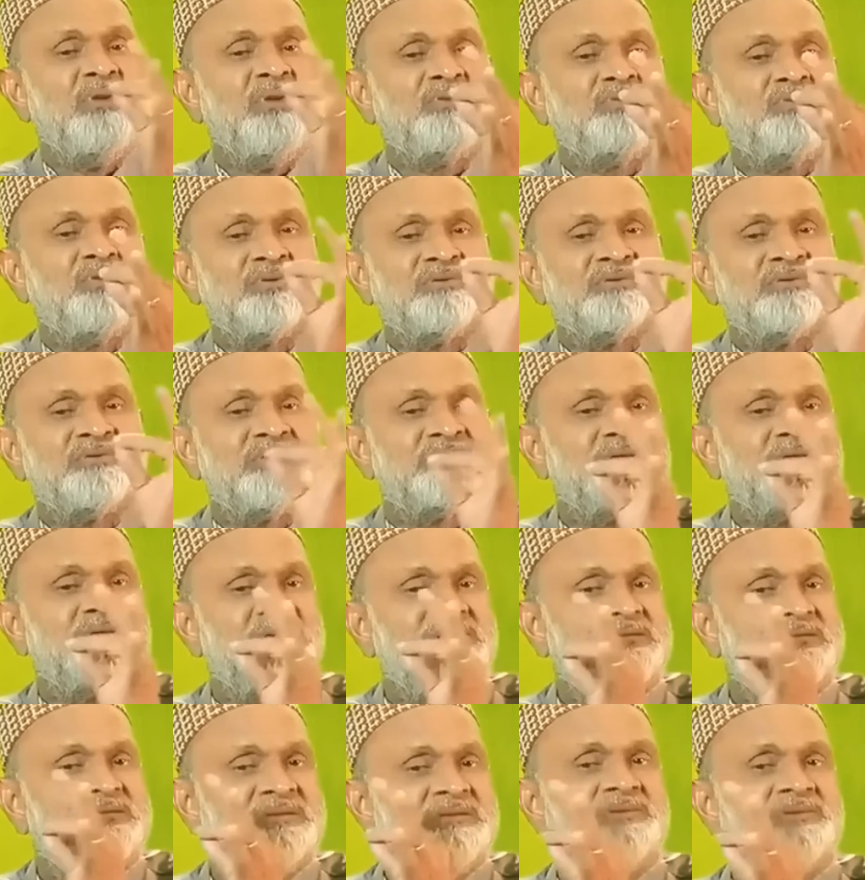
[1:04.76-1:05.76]
ভিতরে যে
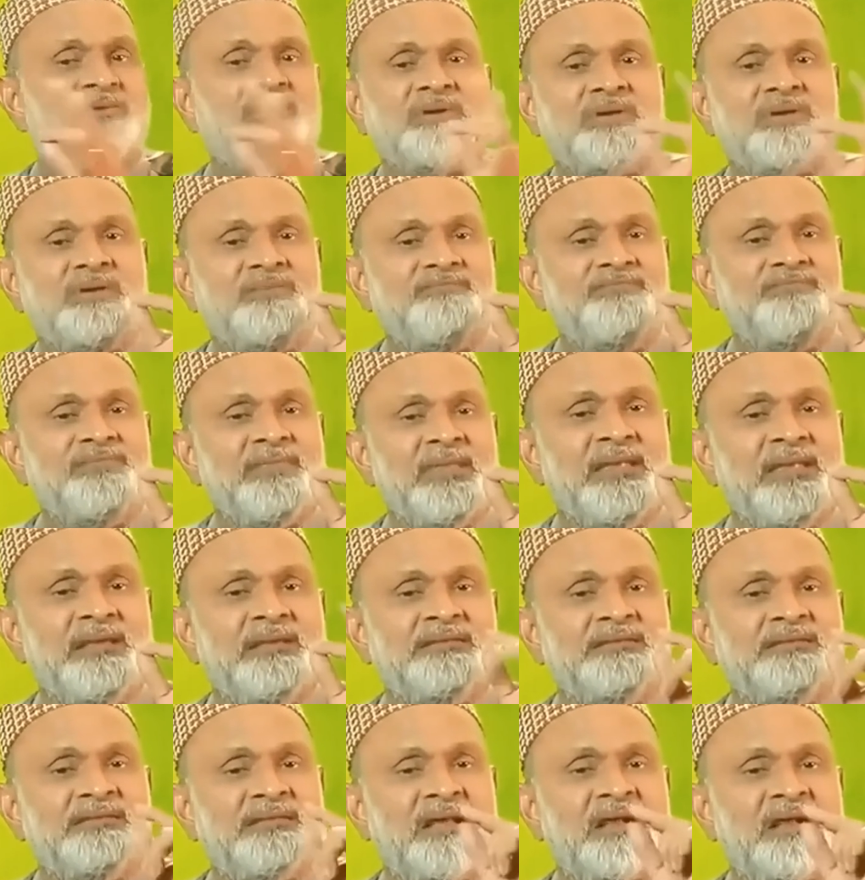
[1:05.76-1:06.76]
চিন করে
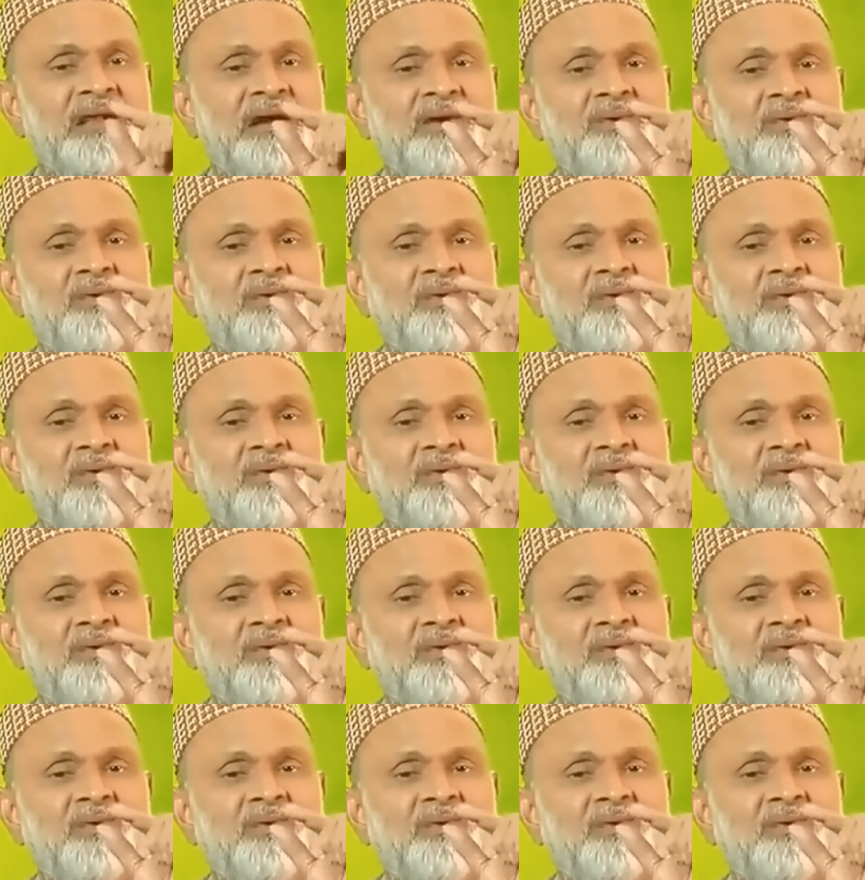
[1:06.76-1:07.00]
তারা